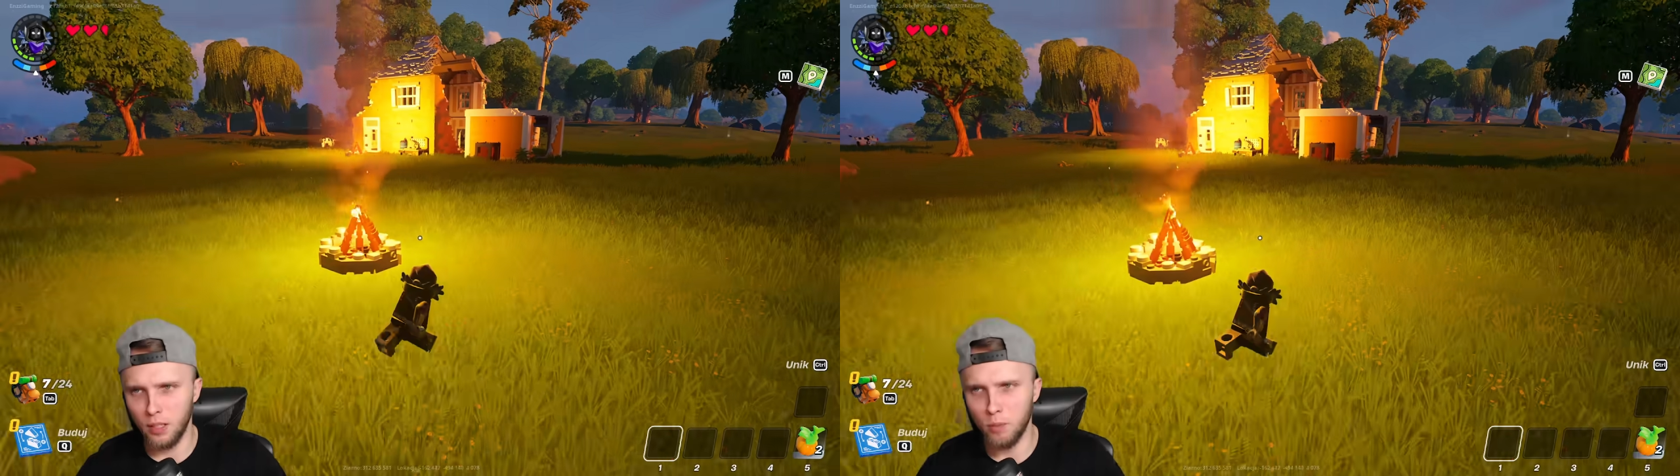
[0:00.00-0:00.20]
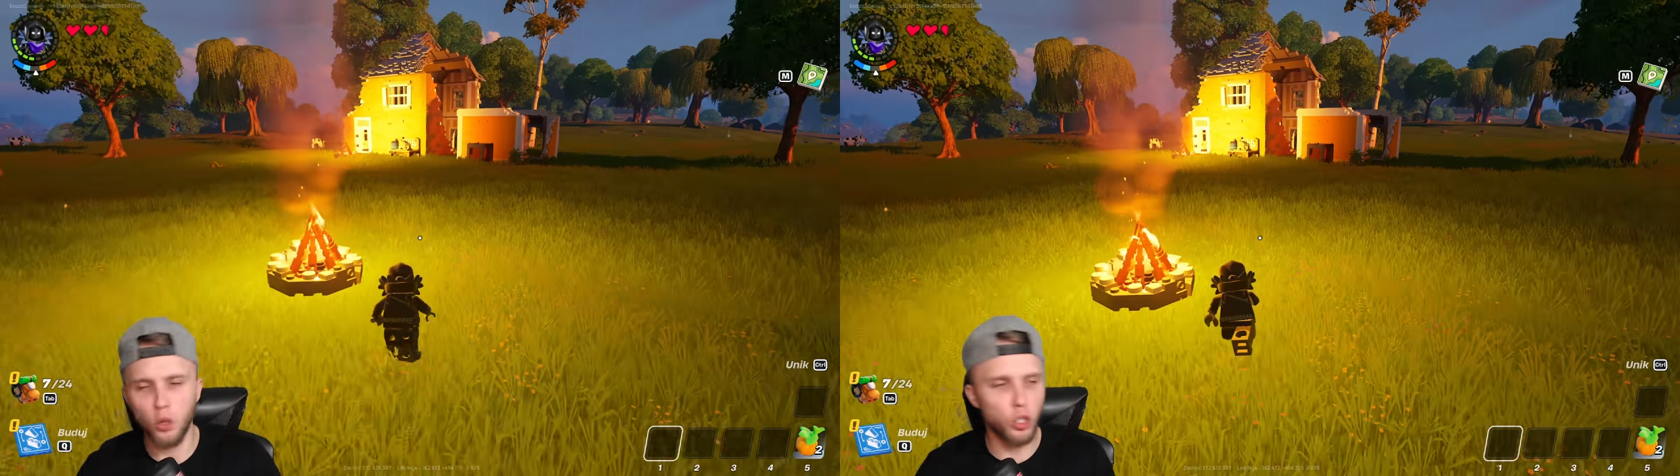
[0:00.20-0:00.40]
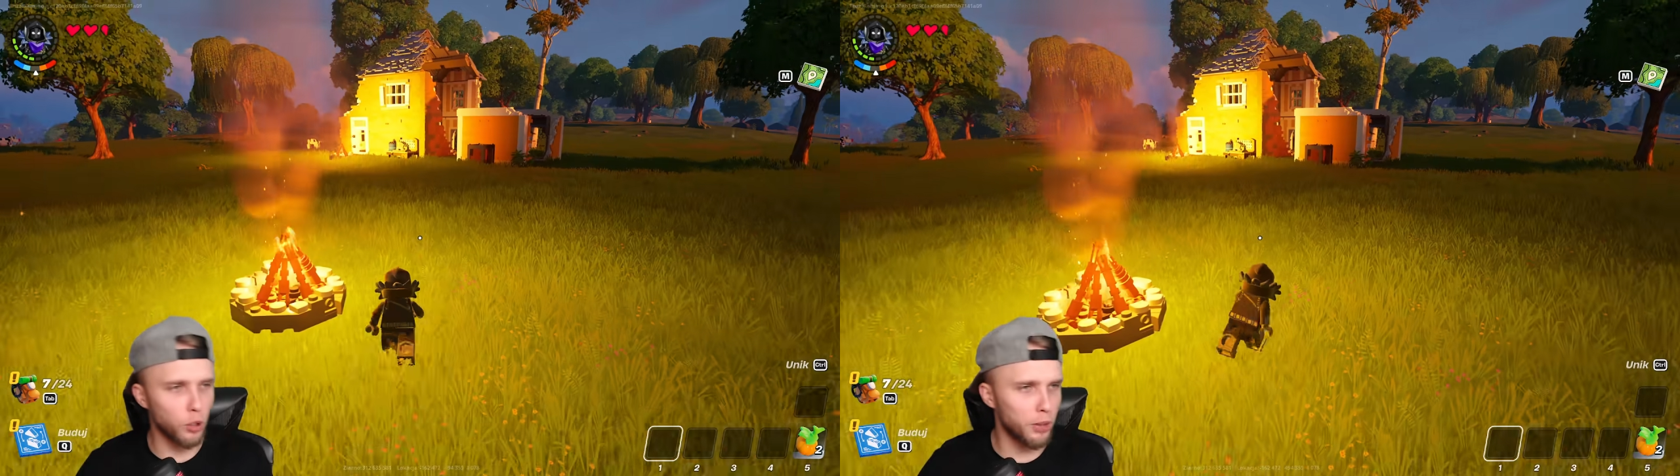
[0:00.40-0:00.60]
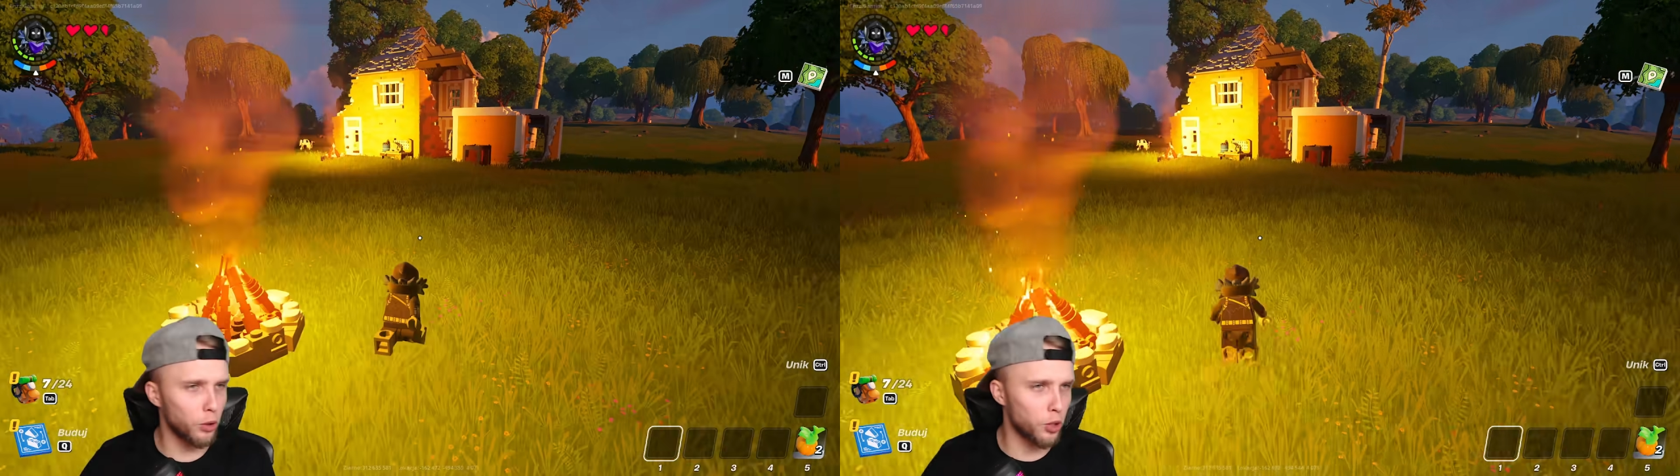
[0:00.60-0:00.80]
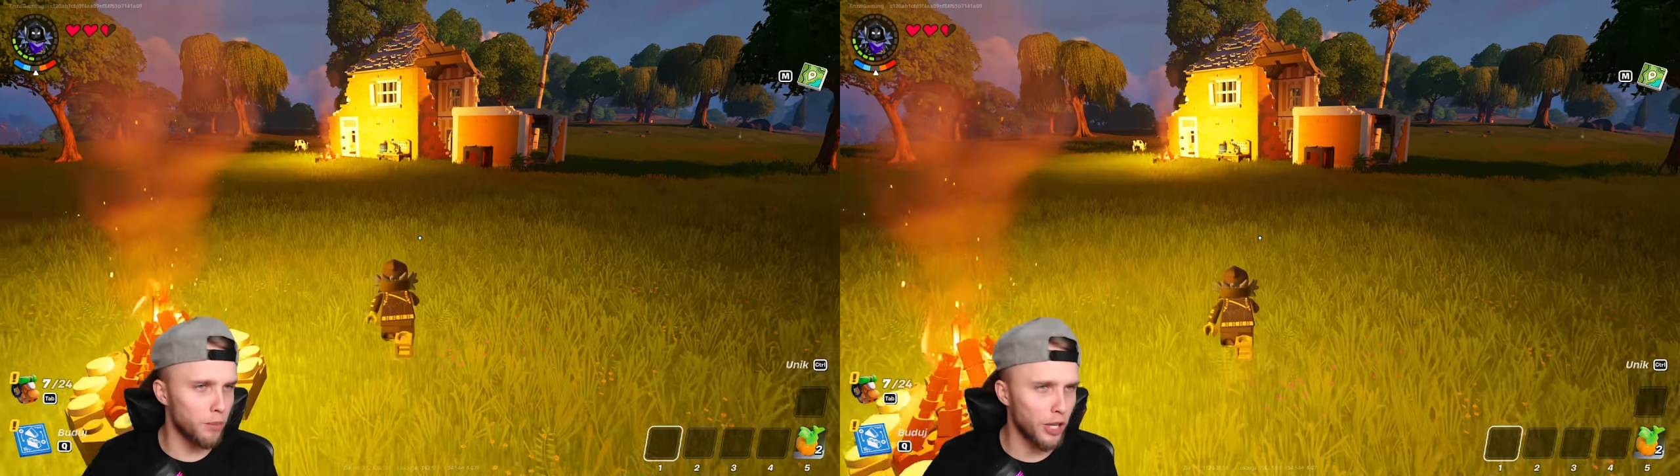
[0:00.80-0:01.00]
Może to
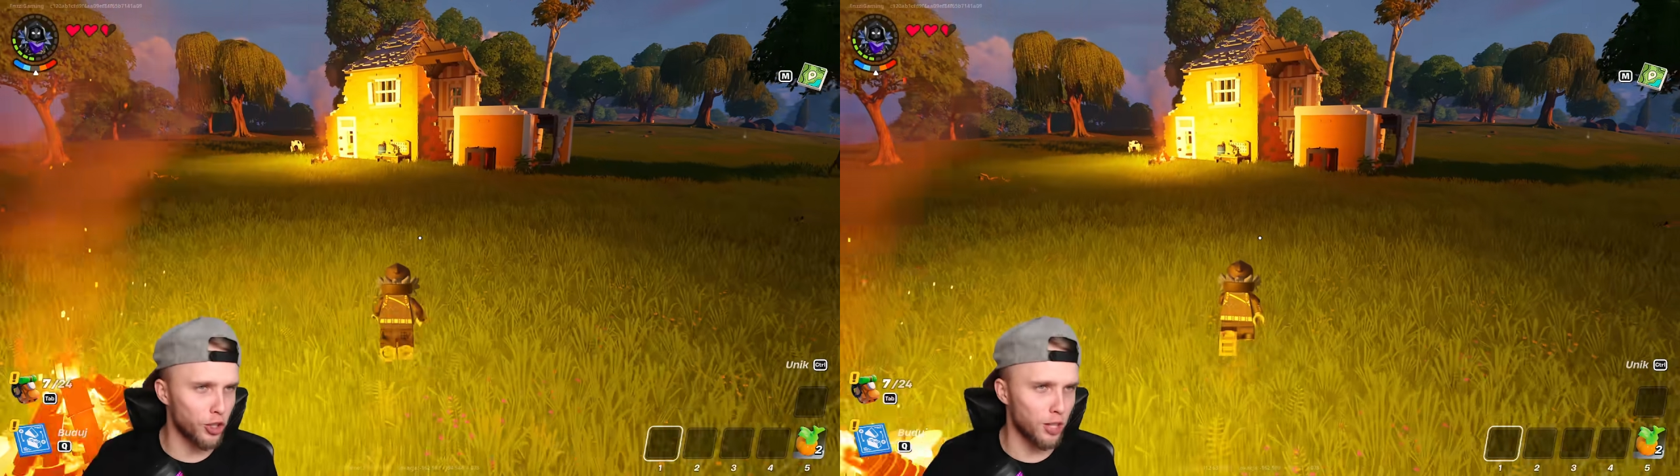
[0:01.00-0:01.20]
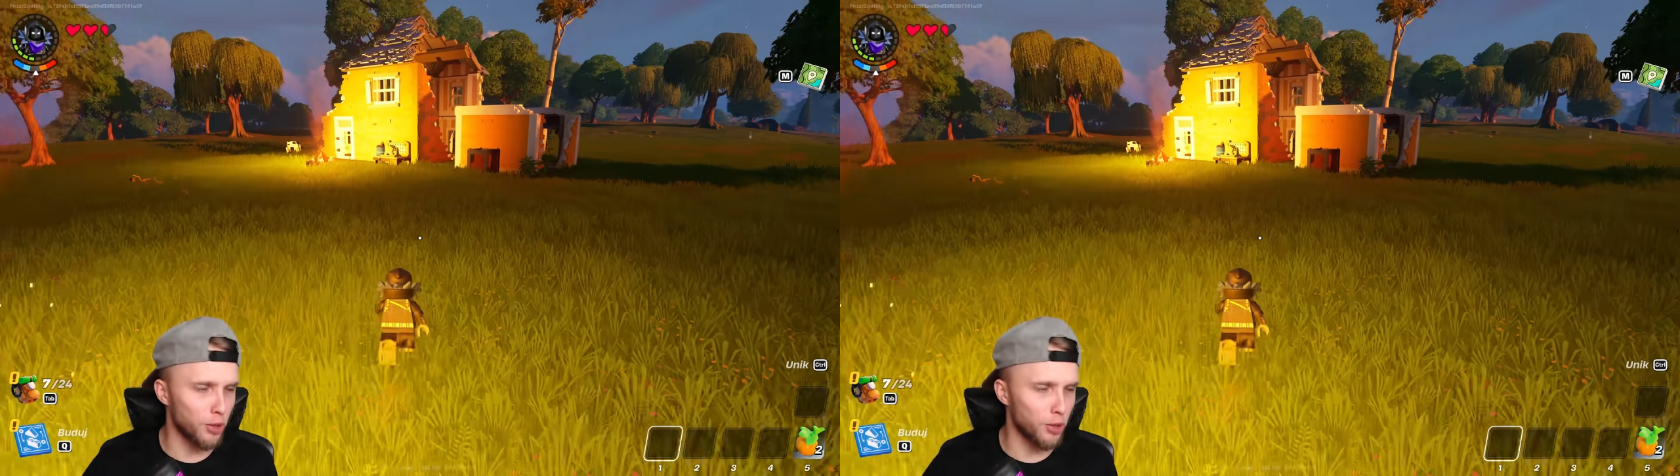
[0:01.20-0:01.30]
będą ziomeczki,